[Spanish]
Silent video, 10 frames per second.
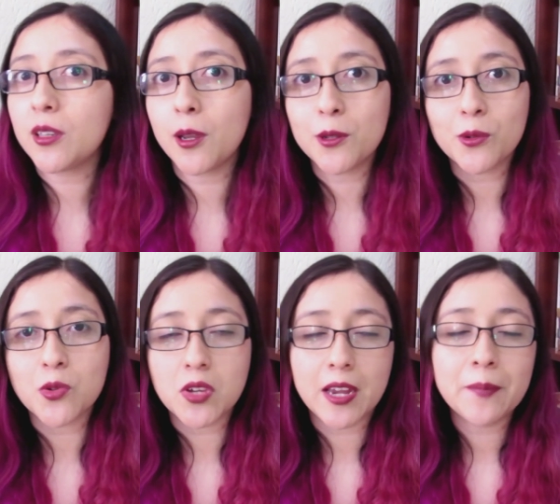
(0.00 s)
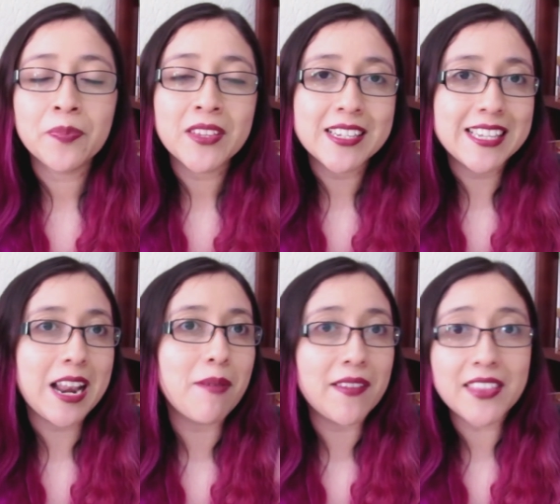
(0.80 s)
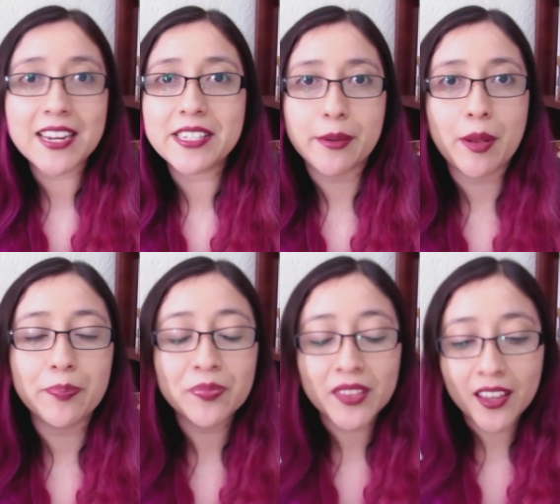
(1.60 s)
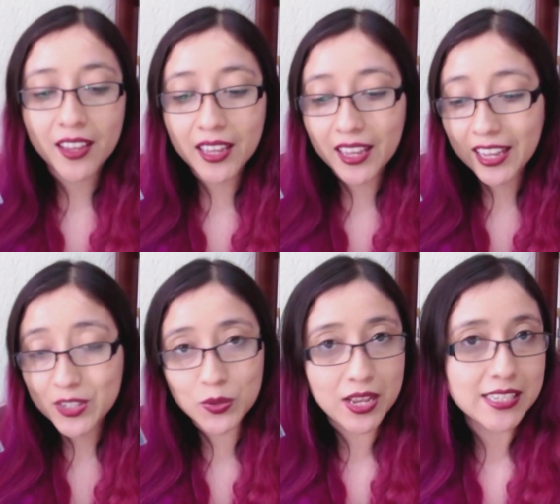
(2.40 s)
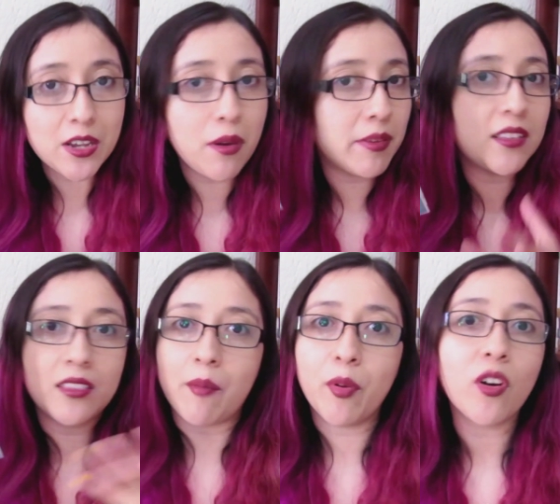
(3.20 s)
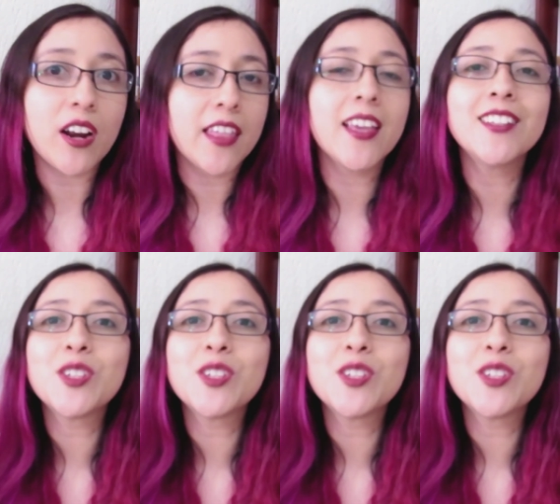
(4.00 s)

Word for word: quiero escuchar. Se levantan y se van. En su casa obviamente tampoco nadie